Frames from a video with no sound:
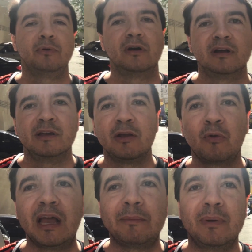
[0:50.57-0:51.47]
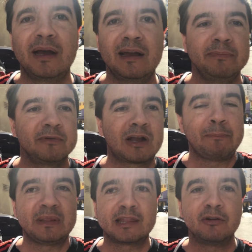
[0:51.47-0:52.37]
Pô, em Cuiabá,
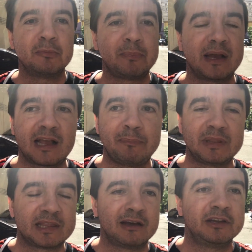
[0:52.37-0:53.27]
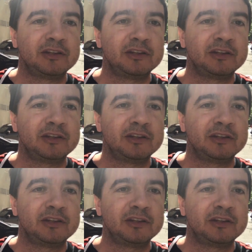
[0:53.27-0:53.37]
capital, do, capital